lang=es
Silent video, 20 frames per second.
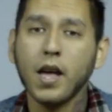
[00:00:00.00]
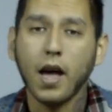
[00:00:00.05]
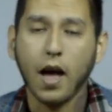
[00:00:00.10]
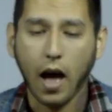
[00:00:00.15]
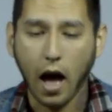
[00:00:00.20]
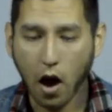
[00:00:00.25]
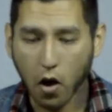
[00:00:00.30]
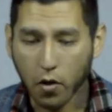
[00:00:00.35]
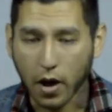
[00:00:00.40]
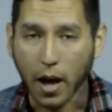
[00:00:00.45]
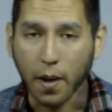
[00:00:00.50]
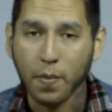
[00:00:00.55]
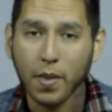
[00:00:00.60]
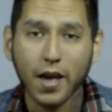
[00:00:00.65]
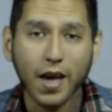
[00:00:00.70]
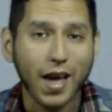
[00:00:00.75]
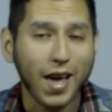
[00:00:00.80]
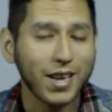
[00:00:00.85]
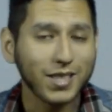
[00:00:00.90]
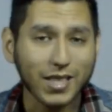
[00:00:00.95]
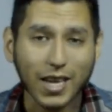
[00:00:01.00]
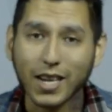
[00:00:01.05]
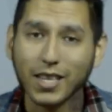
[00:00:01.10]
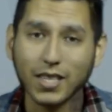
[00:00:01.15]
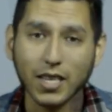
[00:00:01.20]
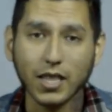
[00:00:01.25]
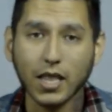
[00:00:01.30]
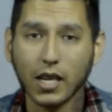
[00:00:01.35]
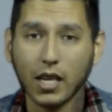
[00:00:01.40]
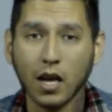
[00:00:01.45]
Ahora, esta
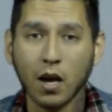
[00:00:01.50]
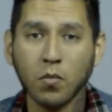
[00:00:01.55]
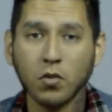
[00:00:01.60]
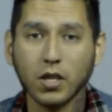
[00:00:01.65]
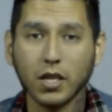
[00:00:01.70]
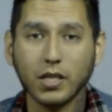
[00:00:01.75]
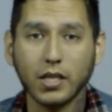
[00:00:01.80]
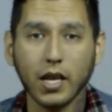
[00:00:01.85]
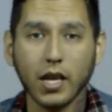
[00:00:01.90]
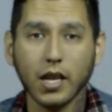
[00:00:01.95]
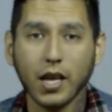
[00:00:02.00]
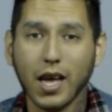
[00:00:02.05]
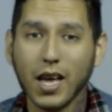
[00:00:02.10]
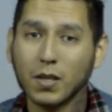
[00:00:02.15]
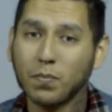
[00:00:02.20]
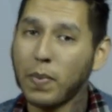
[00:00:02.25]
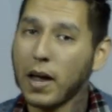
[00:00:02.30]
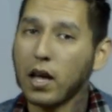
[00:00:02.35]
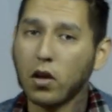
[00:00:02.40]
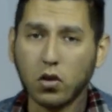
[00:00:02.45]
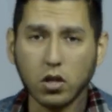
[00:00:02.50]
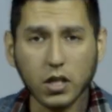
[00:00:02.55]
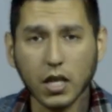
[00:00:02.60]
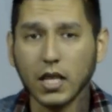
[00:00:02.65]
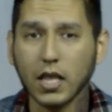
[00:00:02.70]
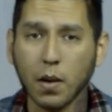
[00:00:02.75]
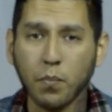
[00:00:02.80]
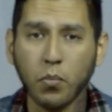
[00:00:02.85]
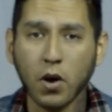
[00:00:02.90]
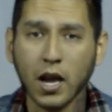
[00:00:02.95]
receta que vamos a hacer es para que ustedes
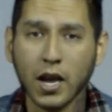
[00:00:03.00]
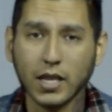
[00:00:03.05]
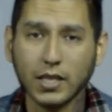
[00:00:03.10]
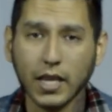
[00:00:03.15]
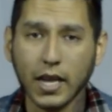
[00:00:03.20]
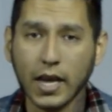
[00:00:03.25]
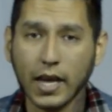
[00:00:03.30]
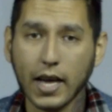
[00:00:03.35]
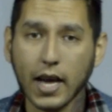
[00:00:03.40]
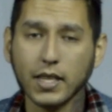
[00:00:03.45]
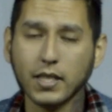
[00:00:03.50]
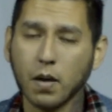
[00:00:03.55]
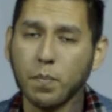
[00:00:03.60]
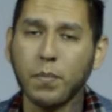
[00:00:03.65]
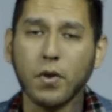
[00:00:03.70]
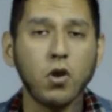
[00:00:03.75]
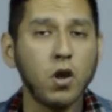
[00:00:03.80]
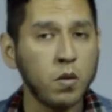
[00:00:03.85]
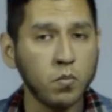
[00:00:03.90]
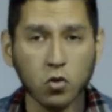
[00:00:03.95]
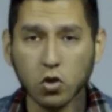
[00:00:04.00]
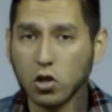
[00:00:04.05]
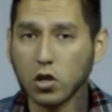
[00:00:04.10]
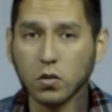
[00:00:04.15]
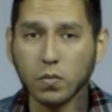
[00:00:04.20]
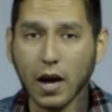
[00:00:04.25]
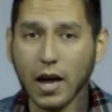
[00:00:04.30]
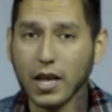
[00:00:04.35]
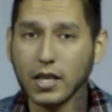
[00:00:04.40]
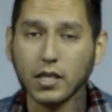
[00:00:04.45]
la puedan hacer en casa, pero en muchos
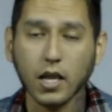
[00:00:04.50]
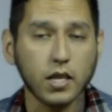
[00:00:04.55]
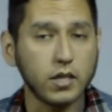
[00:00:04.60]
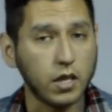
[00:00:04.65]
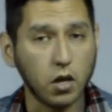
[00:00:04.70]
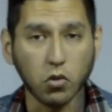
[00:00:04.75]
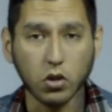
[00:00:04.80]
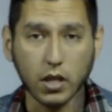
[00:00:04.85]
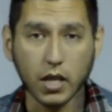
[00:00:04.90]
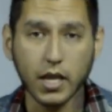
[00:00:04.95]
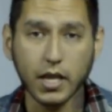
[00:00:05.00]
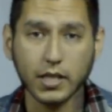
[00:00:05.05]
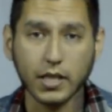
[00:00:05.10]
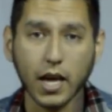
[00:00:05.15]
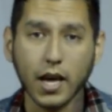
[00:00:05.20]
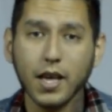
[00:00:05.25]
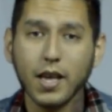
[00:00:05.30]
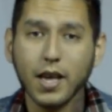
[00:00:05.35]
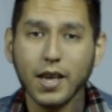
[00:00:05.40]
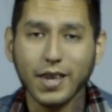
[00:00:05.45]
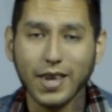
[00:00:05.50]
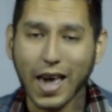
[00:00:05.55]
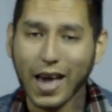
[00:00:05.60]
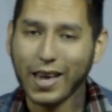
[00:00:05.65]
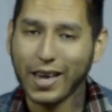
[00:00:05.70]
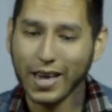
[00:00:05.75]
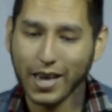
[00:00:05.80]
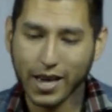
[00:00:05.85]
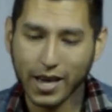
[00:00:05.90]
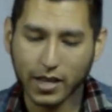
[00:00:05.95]
bares se utiliza, ya
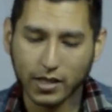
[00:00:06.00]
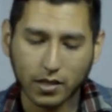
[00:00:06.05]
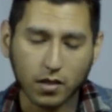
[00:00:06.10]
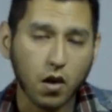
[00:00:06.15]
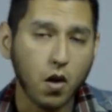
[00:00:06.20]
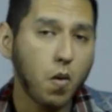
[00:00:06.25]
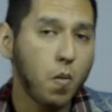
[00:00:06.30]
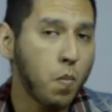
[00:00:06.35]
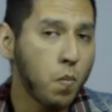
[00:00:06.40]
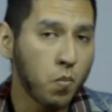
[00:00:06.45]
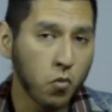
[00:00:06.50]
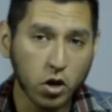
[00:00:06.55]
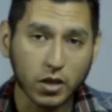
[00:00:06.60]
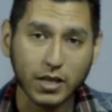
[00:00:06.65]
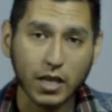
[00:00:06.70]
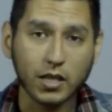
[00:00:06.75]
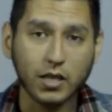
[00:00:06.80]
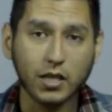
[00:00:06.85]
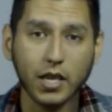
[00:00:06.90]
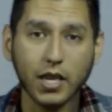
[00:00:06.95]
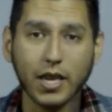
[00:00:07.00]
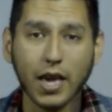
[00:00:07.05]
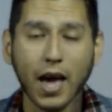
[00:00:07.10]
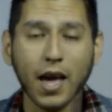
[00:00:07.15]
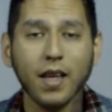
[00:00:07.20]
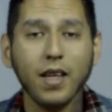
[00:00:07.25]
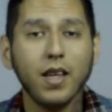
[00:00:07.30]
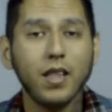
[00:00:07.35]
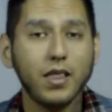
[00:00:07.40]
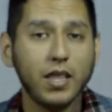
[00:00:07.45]
que es muy
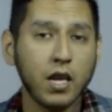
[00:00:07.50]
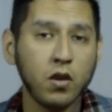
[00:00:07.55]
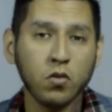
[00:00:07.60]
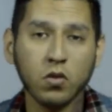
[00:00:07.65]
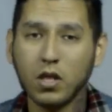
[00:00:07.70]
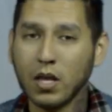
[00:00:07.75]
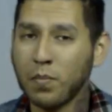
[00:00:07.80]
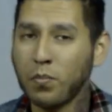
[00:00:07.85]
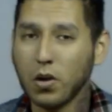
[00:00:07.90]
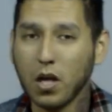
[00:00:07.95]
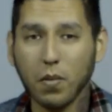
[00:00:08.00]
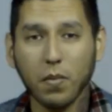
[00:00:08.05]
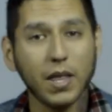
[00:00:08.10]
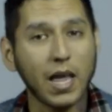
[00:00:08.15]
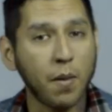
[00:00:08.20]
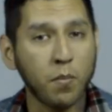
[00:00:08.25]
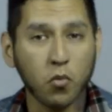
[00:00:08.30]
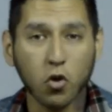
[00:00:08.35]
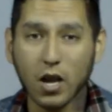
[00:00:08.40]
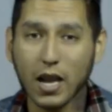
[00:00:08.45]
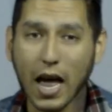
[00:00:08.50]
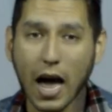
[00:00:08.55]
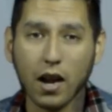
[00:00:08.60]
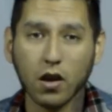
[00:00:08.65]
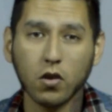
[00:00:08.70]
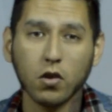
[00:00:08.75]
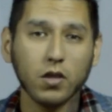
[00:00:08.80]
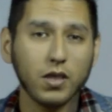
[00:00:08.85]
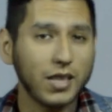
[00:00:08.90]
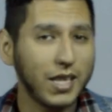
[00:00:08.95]
sencilla, tiene un tiempo de vida muy
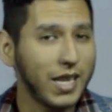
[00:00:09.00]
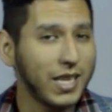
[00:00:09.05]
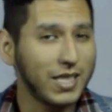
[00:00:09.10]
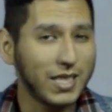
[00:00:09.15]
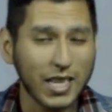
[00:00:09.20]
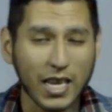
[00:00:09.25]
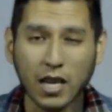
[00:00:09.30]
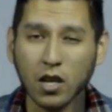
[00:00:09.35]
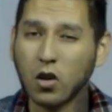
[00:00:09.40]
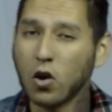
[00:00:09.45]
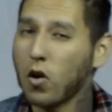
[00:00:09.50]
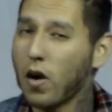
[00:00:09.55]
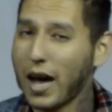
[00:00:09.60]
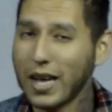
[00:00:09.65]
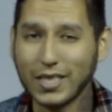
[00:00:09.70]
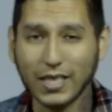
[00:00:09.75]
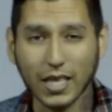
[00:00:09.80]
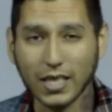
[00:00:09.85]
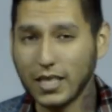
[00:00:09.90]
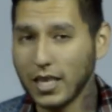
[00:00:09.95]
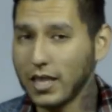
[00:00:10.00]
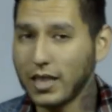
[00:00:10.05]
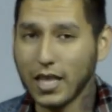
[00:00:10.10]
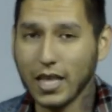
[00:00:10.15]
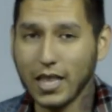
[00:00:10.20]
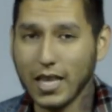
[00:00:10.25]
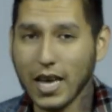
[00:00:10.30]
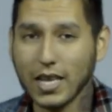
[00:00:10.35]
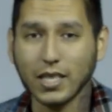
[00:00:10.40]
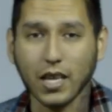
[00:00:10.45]
largo, de 5 hasta 7
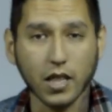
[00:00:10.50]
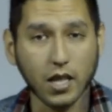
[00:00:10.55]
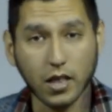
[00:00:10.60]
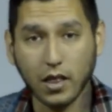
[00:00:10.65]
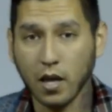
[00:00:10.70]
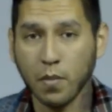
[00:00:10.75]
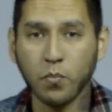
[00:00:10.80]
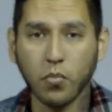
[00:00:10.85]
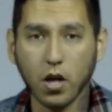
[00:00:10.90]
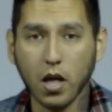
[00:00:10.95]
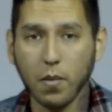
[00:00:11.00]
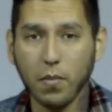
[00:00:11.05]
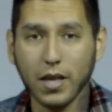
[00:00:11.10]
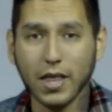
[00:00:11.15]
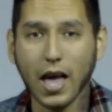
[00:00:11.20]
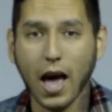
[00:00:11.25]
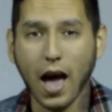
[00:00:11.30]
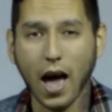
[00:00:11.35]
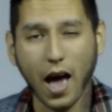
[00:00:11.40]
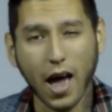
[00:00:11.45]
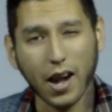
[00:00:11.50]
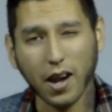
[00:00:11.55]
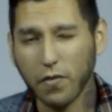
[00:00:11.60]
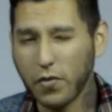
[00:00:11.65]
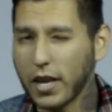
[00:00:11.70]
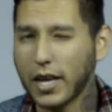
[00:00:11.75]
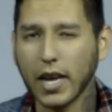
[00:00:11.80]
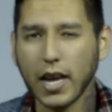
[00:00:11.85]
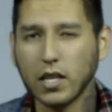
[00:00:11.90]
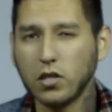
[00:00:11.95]
días de tiempo de vida a
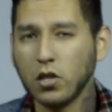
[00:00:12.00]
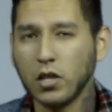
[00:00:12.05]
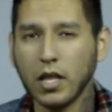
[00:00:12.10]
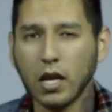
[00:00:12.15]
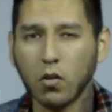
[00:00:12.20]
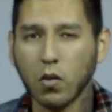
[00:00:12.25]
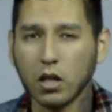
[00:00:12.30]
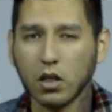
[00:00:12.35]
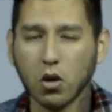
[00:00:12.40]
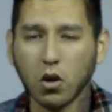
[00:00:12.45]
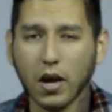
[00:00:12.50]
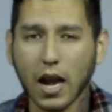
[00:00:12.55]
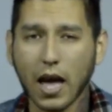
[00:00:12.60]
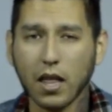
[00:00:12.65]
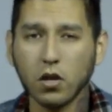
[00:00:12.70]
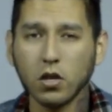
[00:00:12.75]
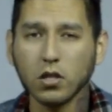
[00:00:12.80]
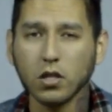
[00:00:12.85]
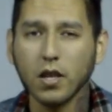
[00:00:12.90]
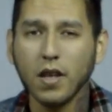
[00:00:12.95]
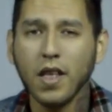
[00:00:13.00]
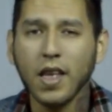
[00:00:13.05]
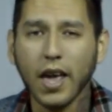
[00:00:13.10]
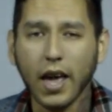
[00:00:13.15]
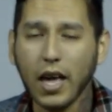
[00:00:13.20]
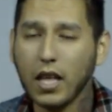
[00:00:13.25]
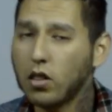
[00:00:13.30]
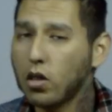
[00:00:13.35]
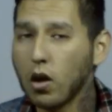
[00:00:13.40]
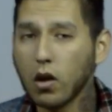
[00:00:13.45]
refrigeración de 4 grados
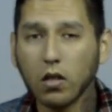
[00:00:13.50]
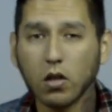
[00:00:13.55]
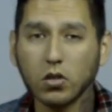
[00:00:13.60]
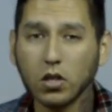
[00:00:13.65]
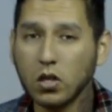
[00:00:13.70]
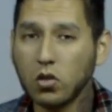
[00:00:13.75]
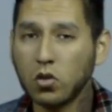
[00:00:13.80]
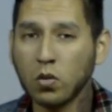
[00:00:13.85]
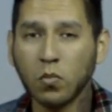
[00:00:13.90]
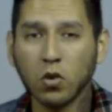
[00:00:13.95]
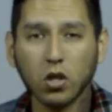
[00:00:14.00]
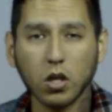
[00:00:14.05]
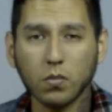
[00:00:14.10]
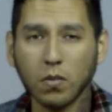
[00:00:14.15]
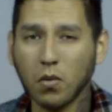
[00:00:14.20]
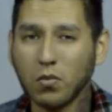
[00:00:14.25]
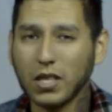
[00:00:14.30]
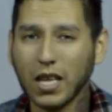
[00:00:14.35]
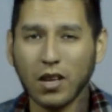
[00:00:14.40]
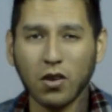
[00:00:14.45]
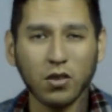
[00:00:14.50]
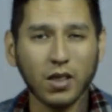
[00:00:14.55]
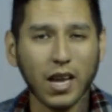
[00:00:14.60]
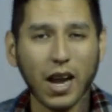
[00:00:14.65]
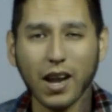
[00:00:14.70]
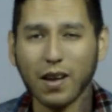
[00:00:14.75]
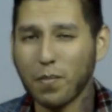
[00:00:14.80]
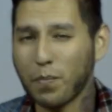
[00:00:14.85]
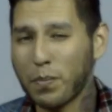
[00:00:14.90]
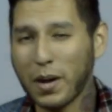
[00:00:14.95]
y todos los insumos los vamos a
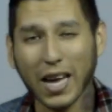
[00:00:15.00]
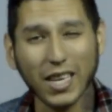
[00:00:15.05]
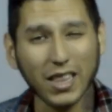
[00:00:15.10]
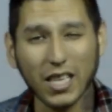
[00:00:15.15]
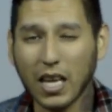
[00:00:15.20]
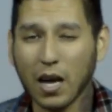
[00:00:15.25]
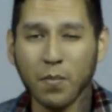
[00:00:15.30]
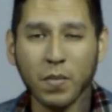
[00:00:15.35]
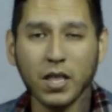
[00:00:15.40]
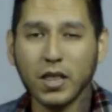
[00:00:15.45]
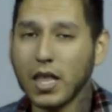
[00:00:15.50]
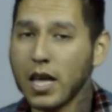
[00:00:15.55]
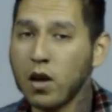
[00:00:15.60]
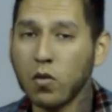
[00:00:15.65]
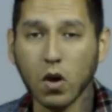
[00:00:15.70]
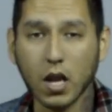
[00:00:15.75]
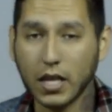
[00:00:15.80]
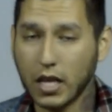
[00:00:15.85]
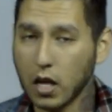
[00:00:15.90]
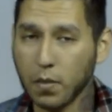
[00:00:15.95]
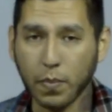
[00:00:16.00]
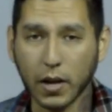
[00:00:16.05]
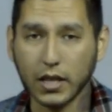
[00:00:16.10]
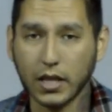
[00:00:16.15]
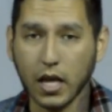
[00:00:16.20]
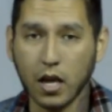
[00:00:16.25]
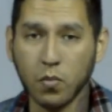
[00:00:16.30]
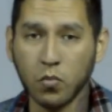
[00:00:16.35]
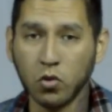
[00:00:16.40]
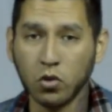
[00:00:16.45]
encontrar prácticamente en cualquier
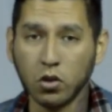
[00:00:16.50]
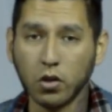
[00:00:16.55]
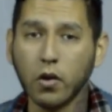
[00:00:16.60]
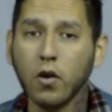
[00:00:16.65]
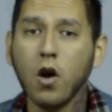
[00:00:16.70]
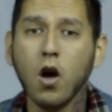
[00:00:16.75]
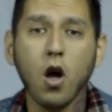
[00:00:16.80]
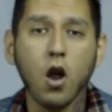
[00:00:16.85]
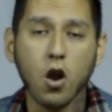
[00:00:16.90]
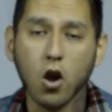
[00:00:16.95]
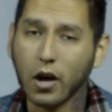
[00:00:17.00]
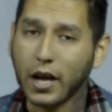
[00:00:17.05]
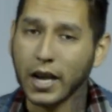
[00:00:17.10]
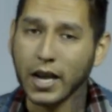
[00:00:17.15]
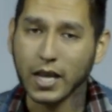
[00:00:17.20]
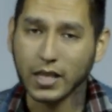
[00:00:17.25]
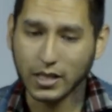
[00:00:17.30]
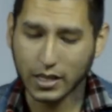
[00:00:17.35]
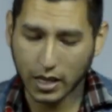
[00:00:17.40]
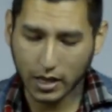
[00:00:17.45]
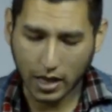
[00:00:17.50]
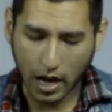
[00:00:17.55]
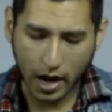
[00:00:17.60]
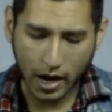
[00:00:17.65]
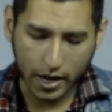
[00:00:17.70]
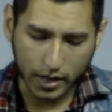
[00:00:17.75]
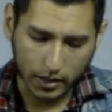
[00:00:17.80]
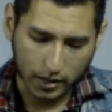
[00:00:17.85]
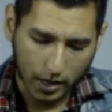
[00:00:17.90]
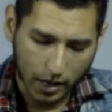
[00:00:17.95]
parte del mundo. Lo que necesitan
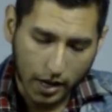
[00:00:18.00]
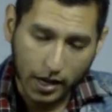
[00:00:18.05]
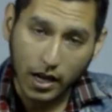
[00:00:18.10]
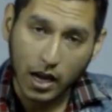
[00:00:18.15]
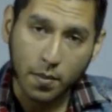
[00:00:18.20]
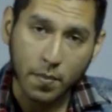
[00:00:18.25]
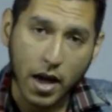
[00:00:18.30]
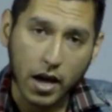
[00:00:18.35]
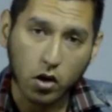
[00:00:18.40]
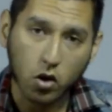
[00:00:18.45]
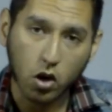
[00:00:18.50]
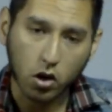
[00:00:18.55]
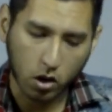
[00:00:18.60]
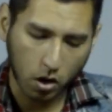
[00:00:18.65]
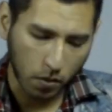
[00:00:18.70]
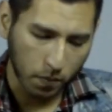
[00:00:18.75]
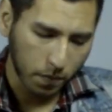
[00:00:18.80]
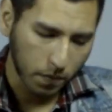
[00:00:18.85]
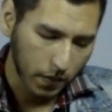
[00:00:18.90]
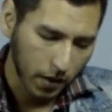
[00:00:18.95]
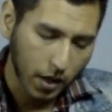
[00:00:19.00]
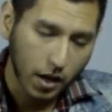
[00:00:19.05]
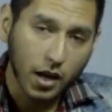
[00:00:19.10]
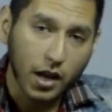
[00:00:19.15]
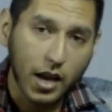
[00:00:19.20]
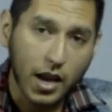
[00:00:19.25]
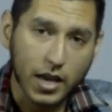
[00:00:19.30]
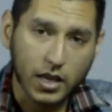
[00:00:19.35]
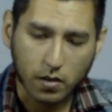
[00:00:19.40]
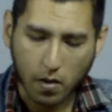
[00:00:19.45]
es crema de coco,
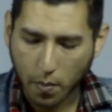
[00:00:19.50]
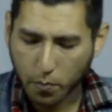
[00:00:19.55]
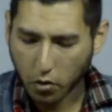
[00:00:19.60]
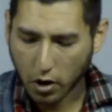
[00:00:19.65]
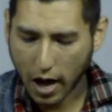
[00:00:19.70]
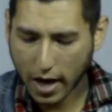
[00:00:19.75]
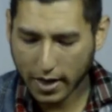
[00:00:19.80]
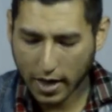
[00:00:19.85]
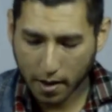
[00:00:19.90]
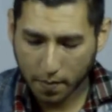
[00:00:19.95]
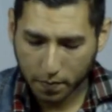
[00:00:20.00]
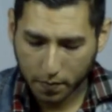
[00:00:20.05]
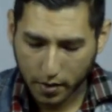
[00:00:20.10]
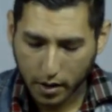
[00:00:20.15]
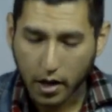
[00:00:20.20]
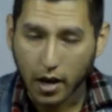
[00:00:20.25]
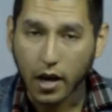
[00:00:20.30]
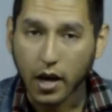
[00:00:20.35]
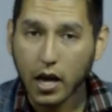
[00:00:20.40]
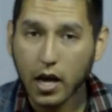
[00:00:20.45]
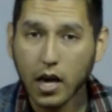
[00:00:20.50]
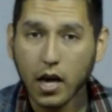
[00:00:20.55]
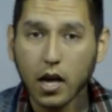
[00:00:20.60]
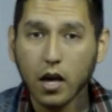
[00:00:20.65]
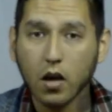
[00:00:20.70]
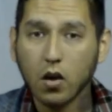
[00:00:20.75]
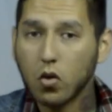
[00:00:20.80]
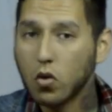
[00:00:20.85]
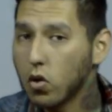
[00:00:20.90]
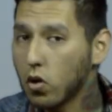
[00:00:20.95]
leche evaporada y
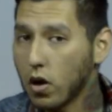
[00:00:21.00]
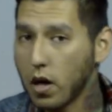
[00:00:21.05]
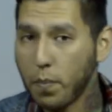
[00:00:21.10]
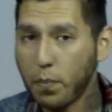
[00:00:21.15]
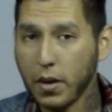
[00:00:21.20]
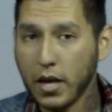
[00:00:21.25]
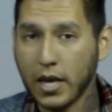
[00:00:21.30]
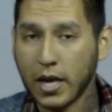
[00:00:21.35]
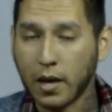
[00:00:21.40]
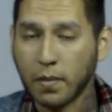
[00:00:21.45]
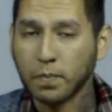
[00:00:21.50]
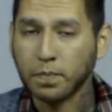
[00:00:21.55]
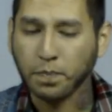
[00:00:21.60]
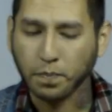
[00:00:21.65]
jugo de piña.